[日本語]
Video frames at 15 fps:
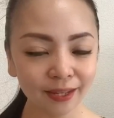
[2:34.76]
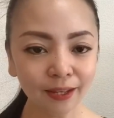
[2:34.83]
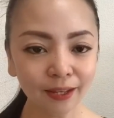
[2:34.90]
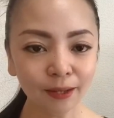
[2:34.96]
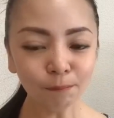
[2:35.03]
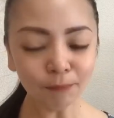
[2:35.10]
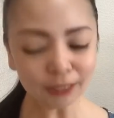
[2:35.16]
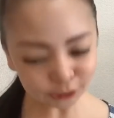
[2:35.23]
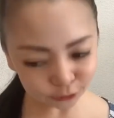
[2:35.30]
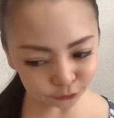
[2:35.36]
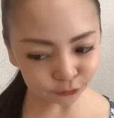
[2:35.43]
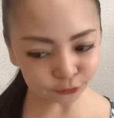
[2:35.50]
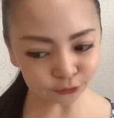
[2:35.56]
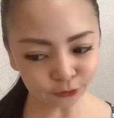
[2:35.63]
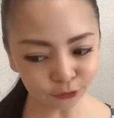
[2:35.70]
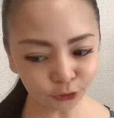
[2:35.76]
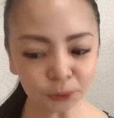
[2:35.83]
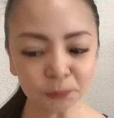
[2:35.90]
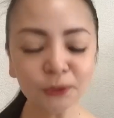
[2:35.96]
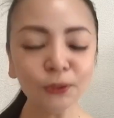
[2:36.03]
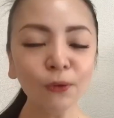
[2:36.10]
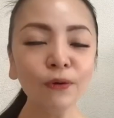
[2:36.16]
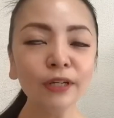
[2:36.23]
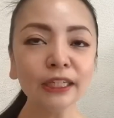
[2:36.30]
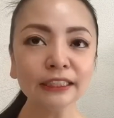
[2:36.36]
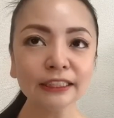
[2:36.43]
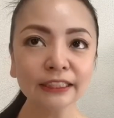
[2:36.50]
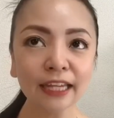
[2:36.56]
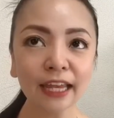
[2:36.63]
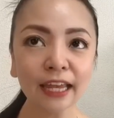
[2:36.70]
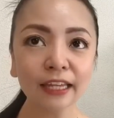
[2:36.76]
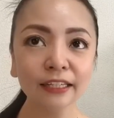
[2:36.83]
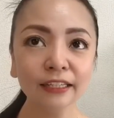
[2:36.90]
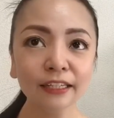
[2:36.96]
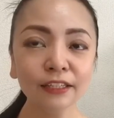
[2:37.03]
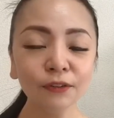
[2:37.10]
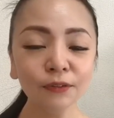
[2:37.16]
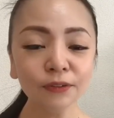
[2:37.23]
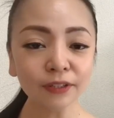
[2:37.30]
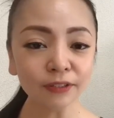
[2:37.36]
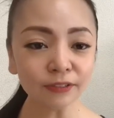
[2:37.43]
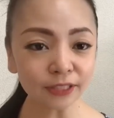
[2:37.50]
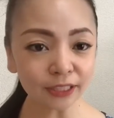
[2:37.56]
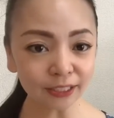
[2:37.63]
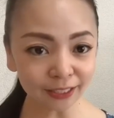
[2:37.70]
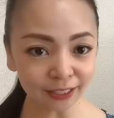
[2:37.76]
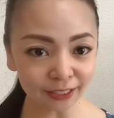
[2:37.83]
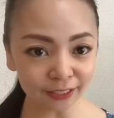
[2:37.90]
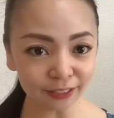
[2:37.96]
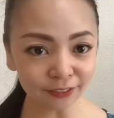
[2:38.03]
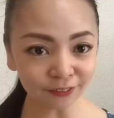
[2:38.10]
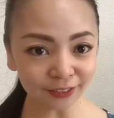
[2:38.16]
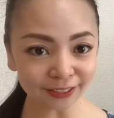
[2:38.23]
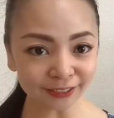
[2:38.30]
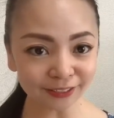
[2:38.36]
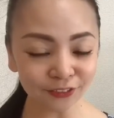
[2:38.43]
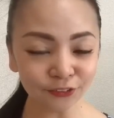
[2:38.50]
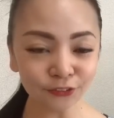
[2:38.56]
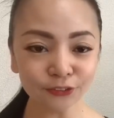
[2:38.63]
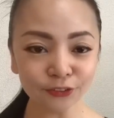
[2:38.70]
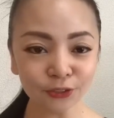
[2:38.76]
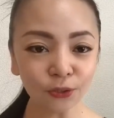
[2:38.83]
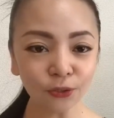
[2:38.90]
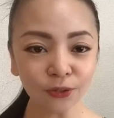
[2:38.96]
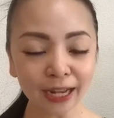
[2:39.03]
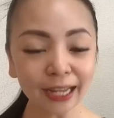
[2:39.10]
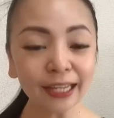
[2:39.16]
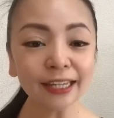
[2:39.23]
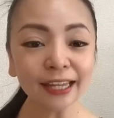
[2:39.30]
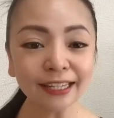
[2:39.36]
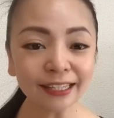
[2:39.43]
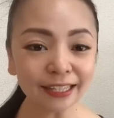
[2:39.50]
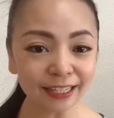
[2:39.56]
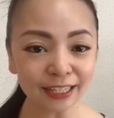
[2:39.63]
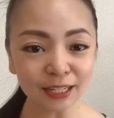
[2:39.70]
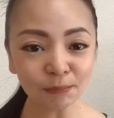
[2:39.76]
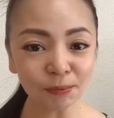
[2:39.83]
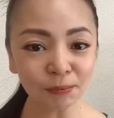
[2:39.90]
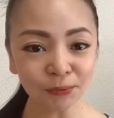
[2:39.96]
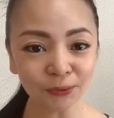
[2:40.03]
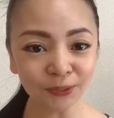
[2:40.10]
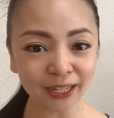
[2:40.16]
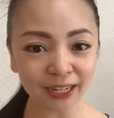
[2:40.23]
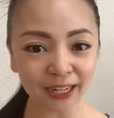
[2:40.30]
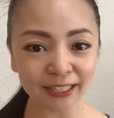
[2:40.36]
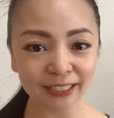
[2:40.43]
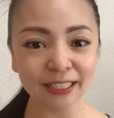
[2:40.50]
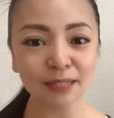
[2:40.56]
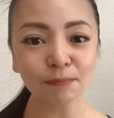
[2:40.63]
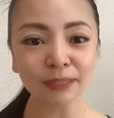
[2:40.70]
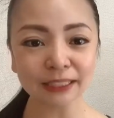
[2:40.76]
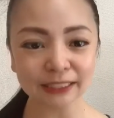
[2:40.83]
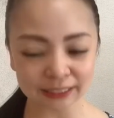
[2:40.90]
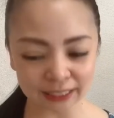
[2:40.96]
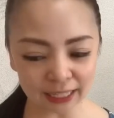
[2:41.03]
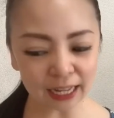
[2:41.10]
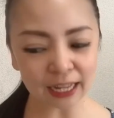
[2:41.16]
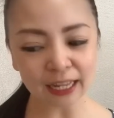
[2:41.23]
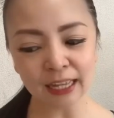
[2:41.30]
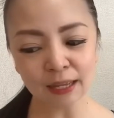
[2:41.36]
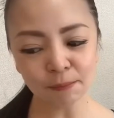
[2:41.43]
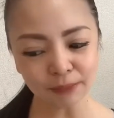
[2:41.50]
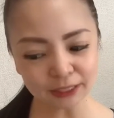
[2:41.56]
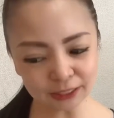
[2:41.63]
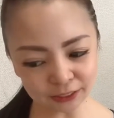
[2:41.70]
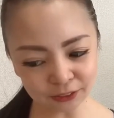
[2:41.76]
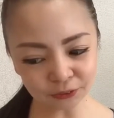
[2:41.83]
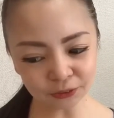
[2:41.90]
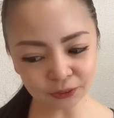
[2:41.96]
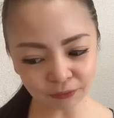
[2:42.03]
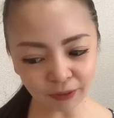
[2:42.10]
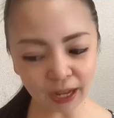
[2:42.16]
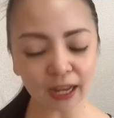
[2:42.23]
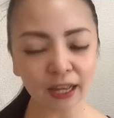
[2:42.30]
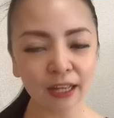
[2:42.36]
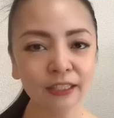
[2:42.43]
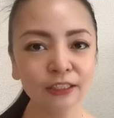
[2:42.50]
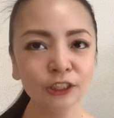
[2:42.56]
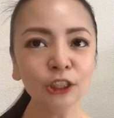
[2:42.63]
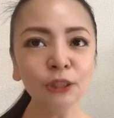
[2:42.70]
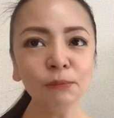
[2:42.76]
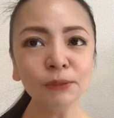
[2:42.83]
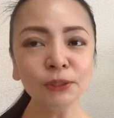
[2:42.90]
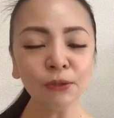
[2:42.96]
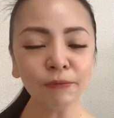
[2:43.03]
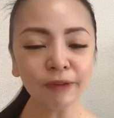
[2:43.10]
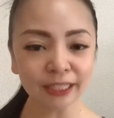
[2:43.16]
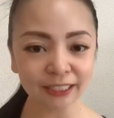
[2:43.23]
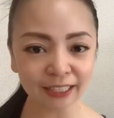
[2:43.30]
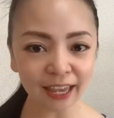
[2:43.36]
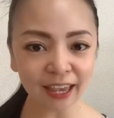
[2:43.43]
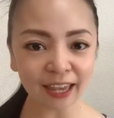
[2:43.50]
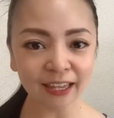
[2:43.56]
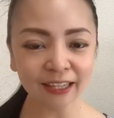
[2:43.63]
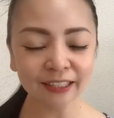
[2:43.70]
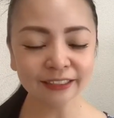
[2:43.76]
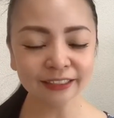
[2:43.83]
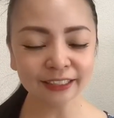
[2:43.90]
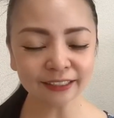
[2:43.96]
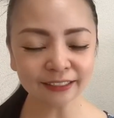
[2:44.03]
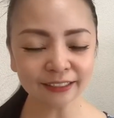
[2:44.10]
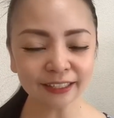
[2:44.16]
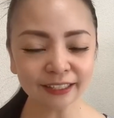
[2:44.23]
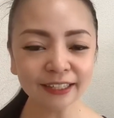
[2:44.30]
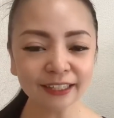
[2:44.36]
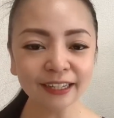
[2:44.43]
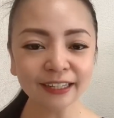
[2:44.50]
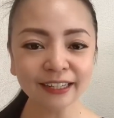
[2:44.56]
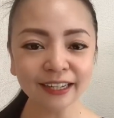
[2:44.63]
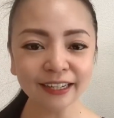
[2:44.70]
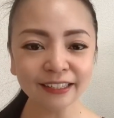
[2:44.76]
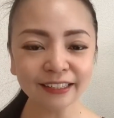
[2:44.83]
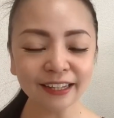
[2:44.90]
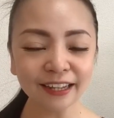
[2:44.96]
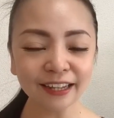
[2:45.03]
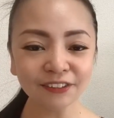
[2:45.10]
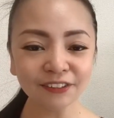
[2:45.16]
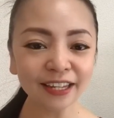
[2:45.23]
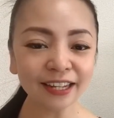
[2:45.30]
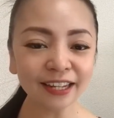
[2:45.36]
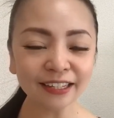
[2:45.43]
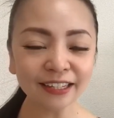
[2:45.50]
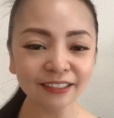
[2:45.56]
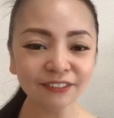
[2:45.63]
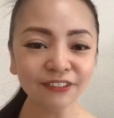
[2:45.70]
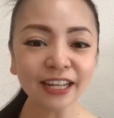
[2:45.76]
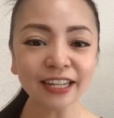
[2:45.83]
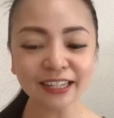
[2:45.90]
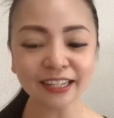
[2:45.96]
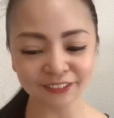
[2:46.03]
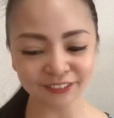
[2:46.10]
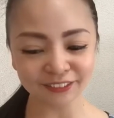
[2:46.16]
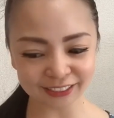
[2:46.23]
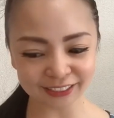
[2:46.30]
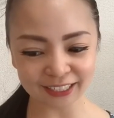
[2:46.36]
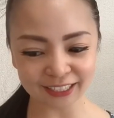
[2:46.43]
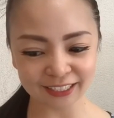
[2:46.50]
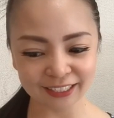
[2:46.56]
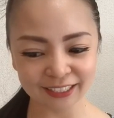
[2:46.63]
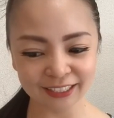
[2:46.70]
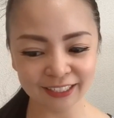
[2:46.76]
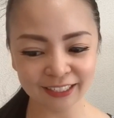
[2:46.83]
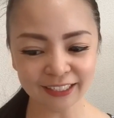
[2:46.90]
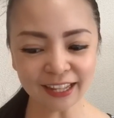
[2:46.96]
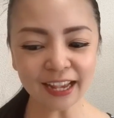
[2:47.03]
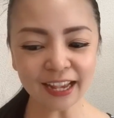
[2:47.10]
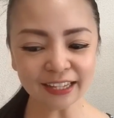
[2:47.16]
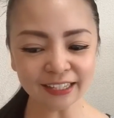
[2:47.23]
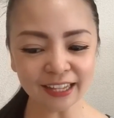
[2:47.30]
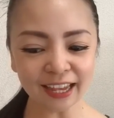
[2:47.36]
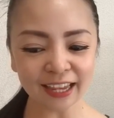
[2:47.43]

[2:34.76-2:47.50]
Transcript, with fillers: まず Zoom 婚活で何を気をつけたらいいのかっていうその外見的な部分からいきますがまず1つは Zoom とはいえ絶対外見に手抜けない抜かないでくださいなんかね